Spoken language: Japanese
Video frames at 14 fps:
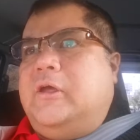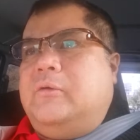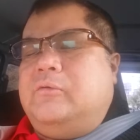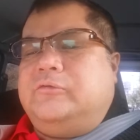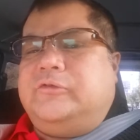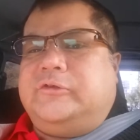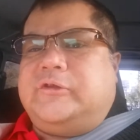
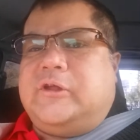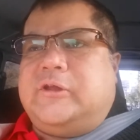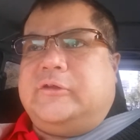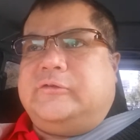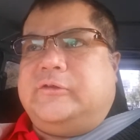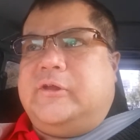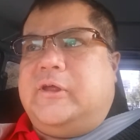えー、本日
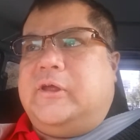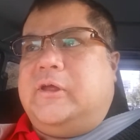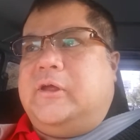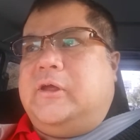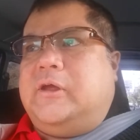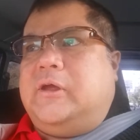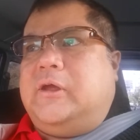はです
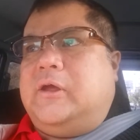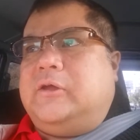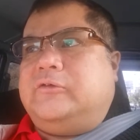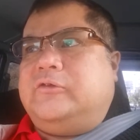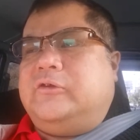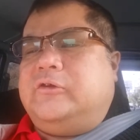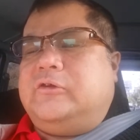ね、
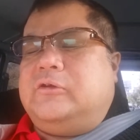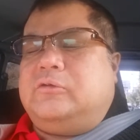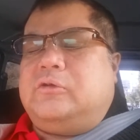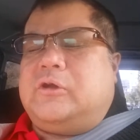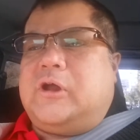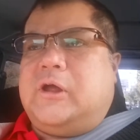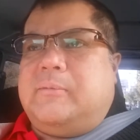えー、新規
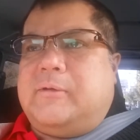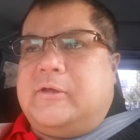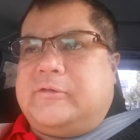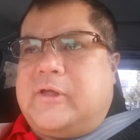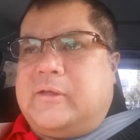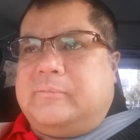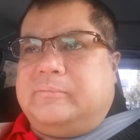の
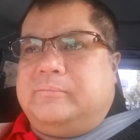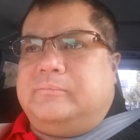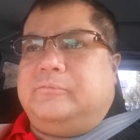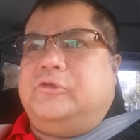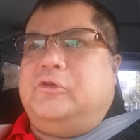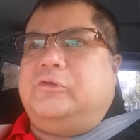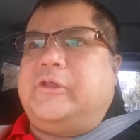ドライバーさん
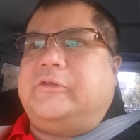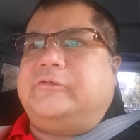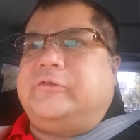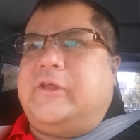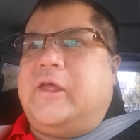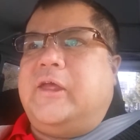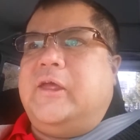の
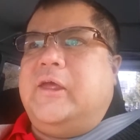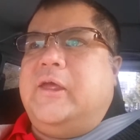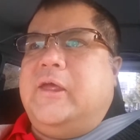ですね、